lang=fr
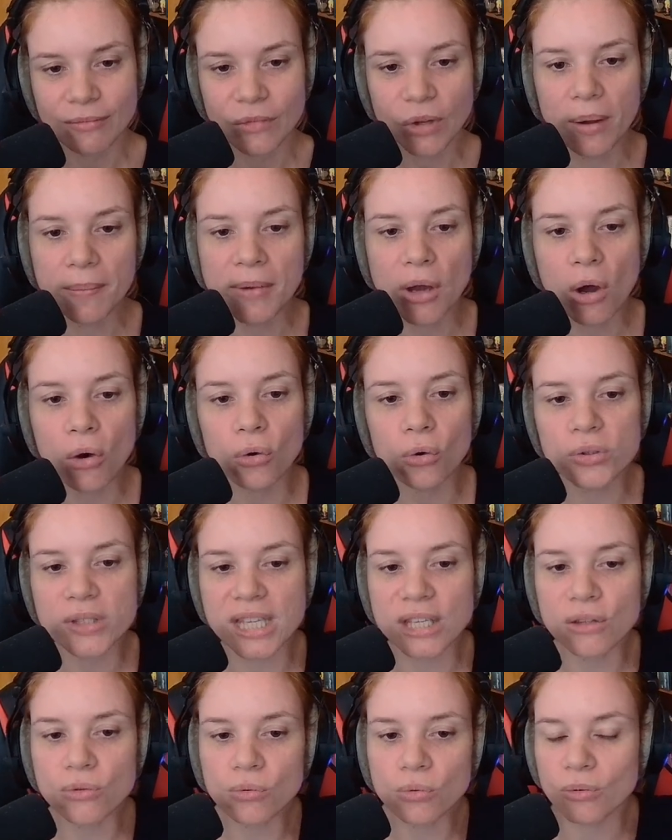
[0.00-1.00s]
Ah, mais en gros,
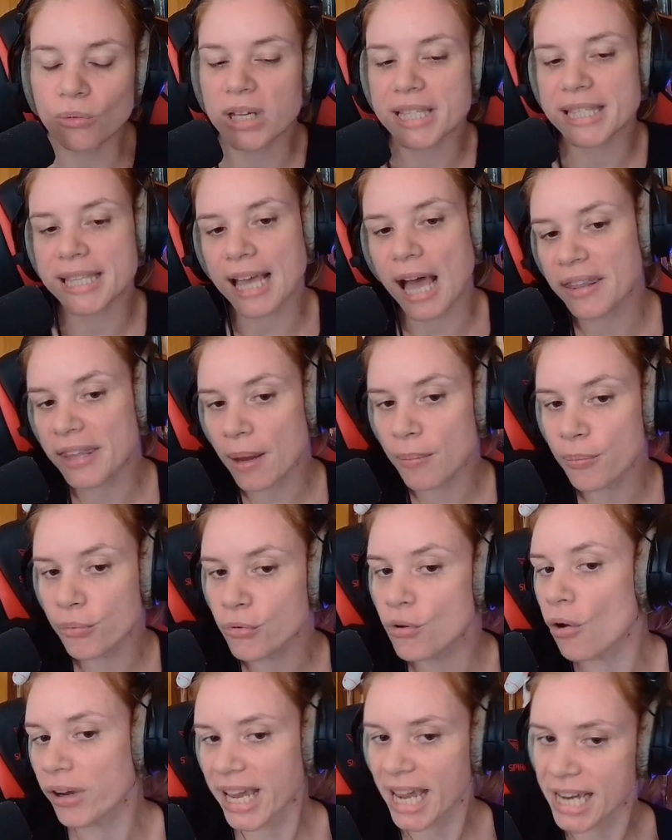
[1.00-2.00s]
c'est nous. Ouais, c'est un abus
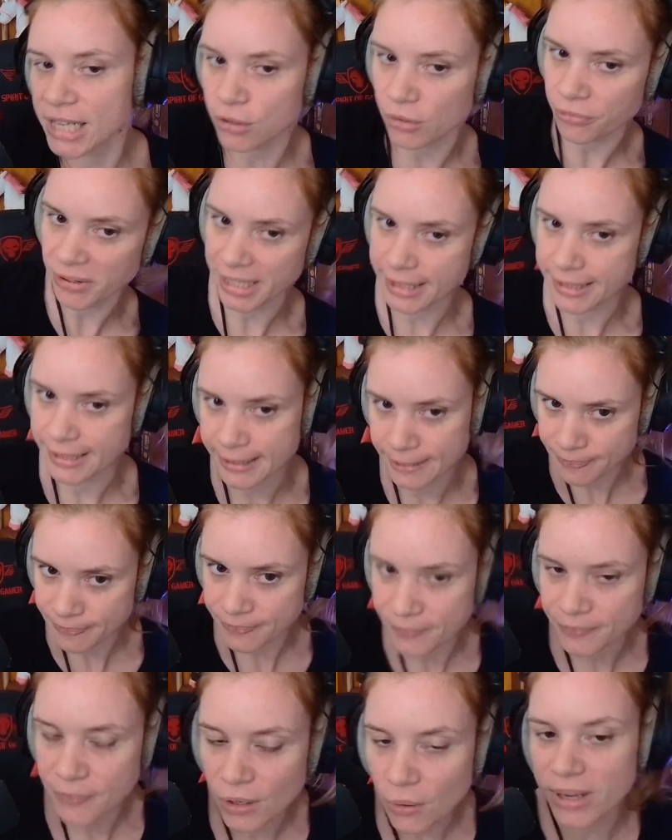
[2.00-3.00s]
de langage en fait.
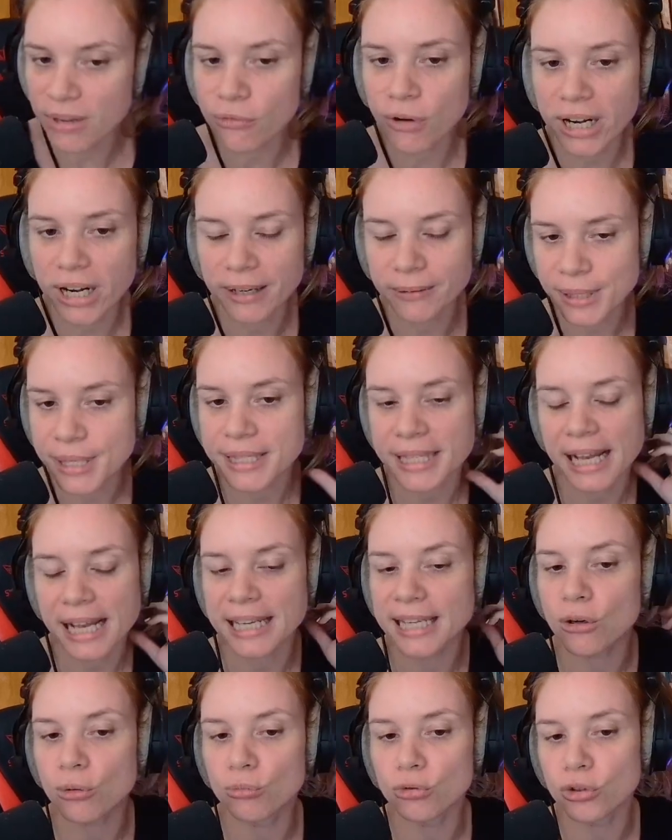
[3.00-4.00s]
Oui, voilà, c'est ça.
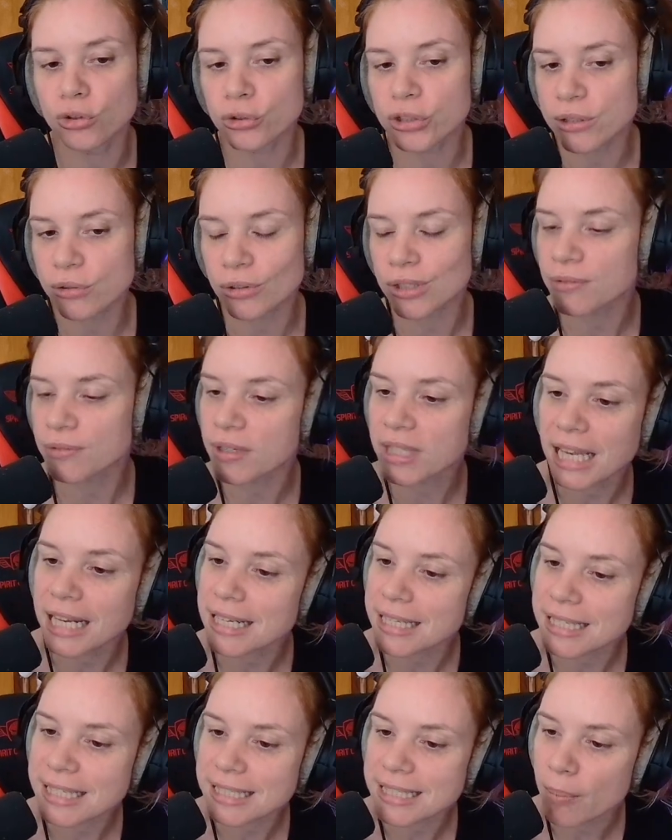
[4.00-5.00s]
Les communautés scientifiques,
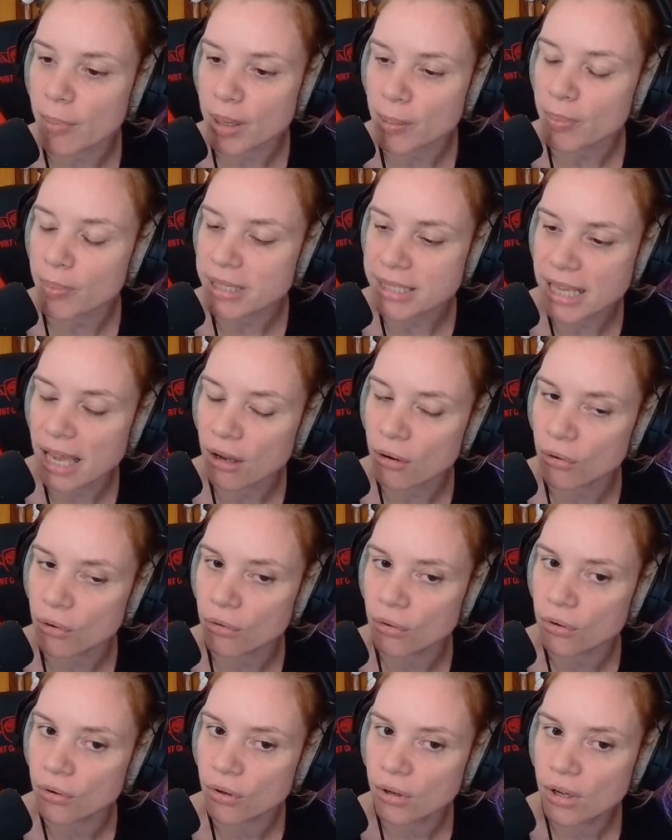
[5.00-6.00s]
elles n'appellent pas ça
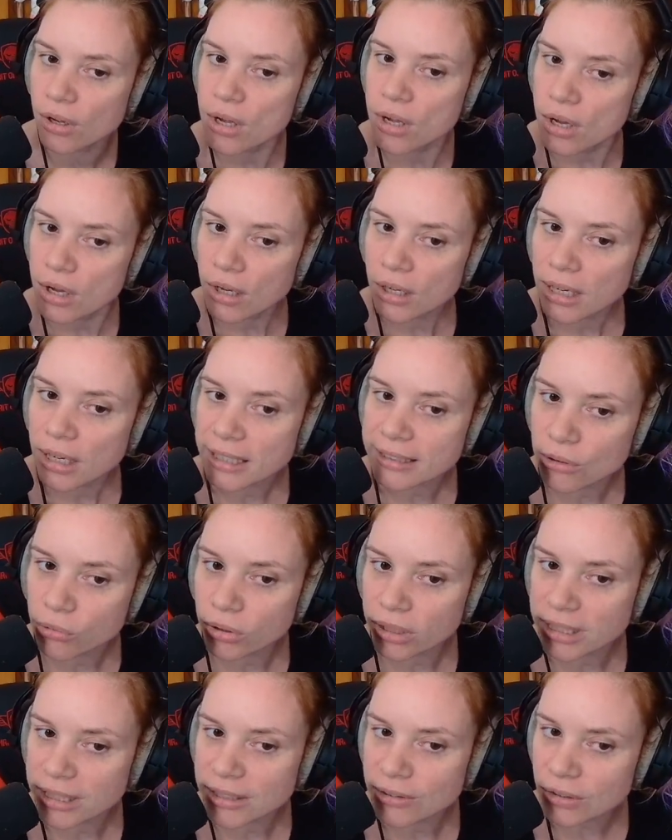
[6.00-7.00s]
euh, la
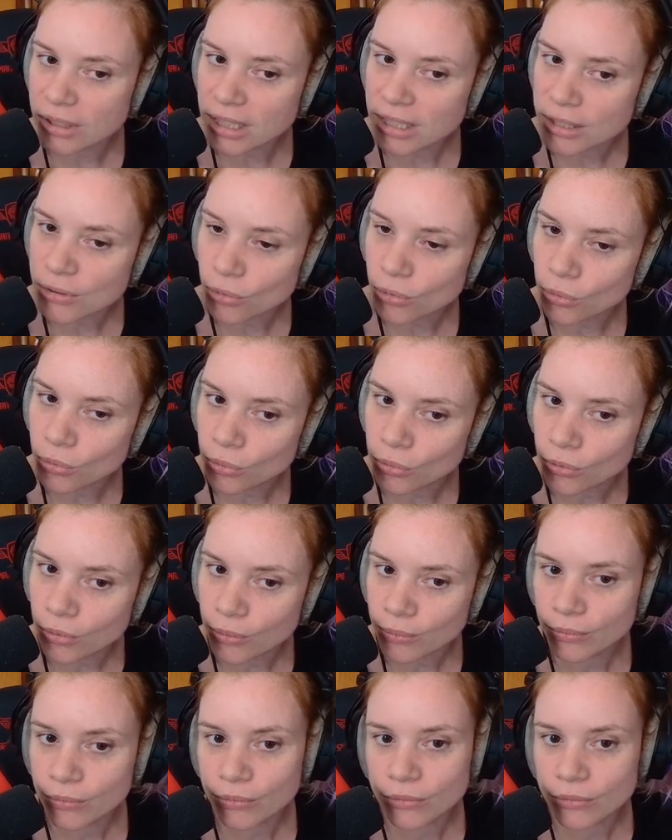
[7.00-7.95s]
théorie des anciens astronautes.